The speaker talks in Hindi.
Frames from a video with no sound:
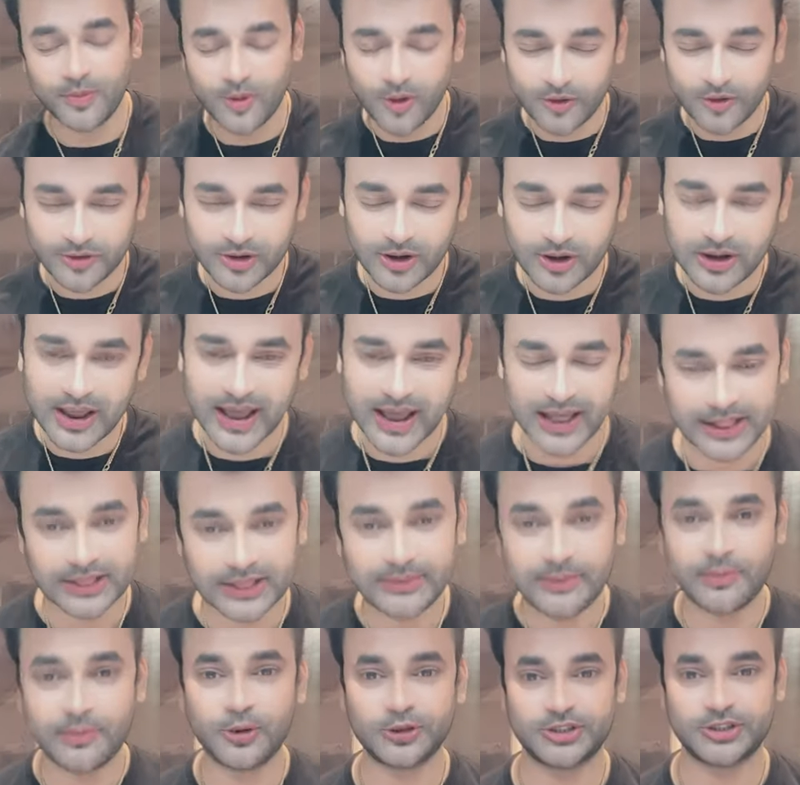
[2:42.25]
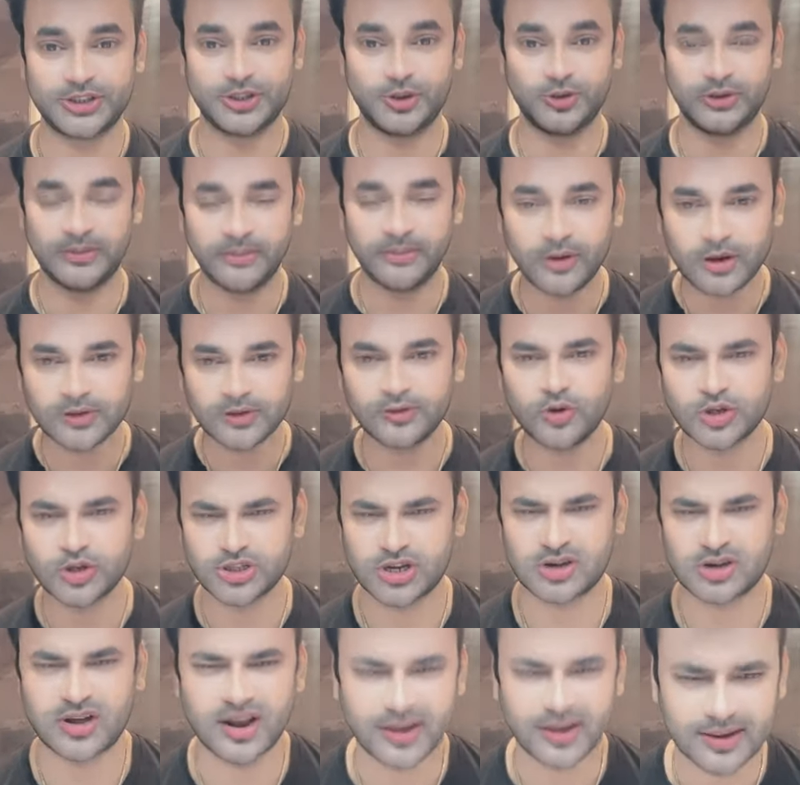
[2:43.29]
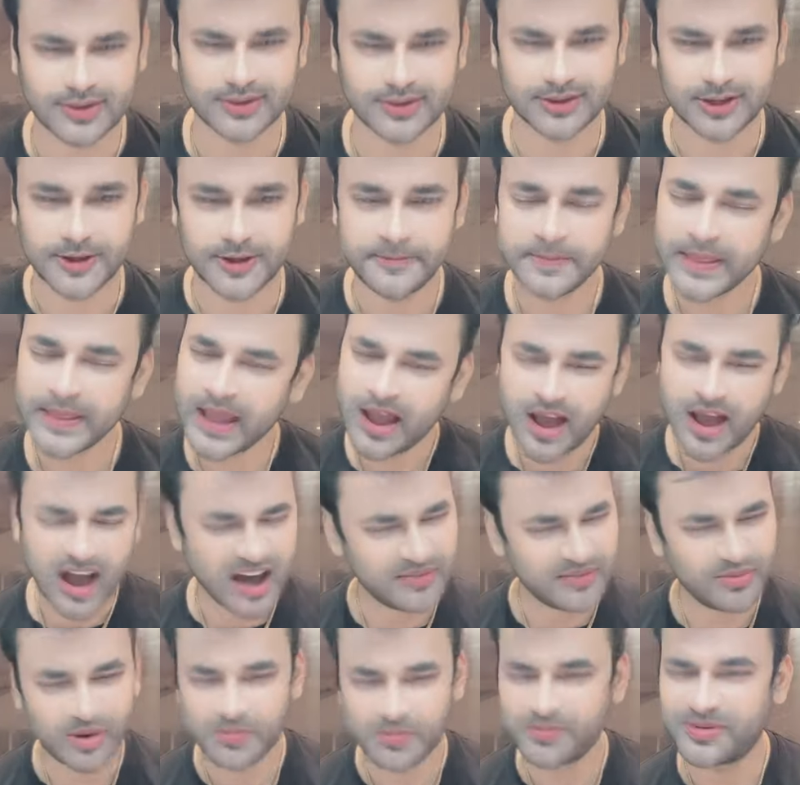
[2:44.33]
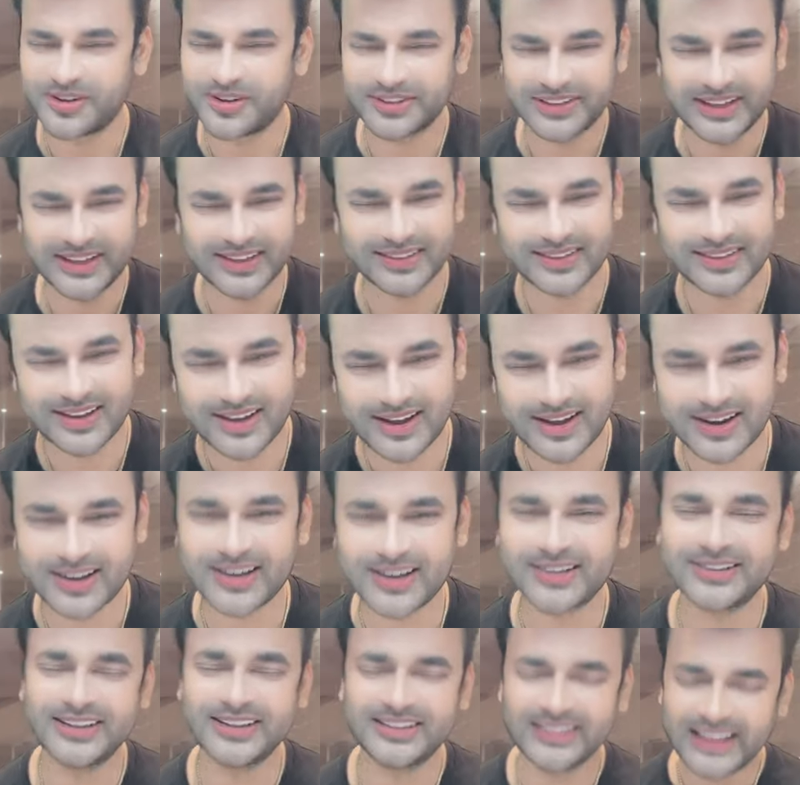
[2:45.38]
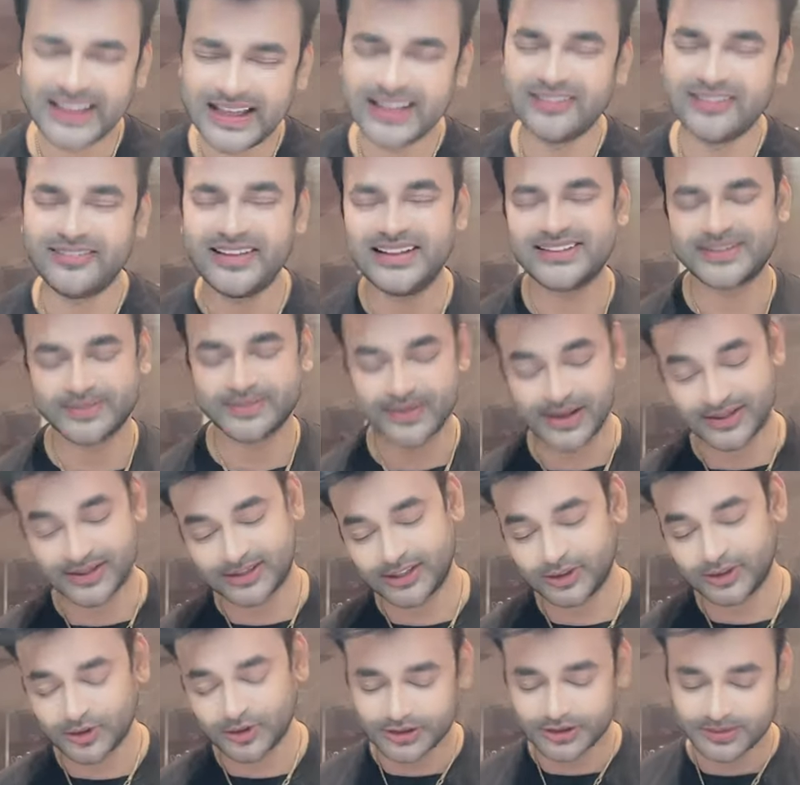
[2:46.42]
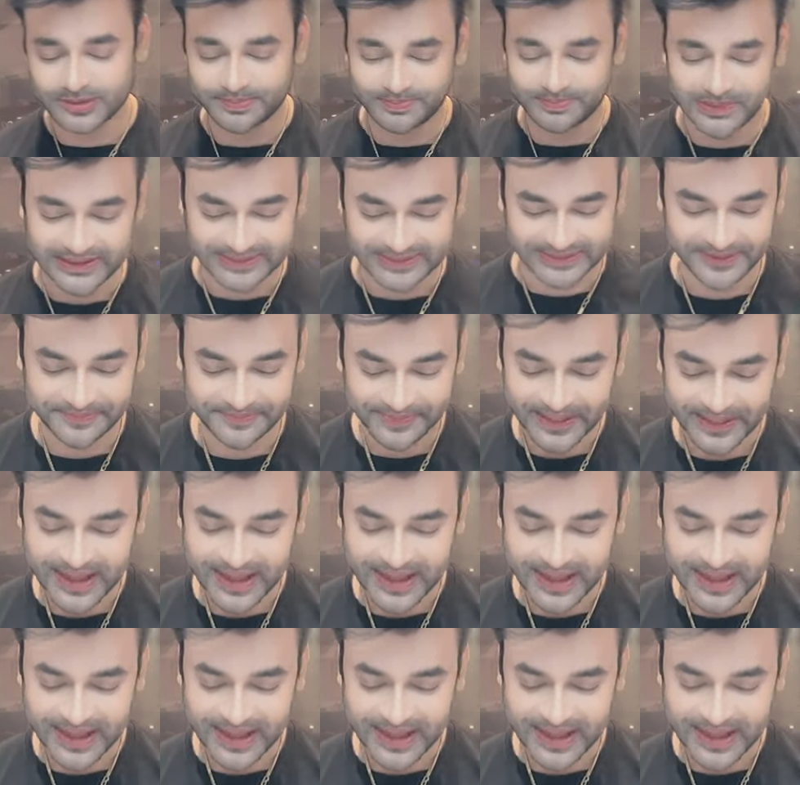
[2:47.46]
ओवरऑल हेल्थ भी बहुत अच्छी होती है बिकॉज वो अच्छा खाना खाते हैं हम लोग बहुत ही गंदा खाना खाते हैं तेल वेल सब खाते हैं तो प्लीज़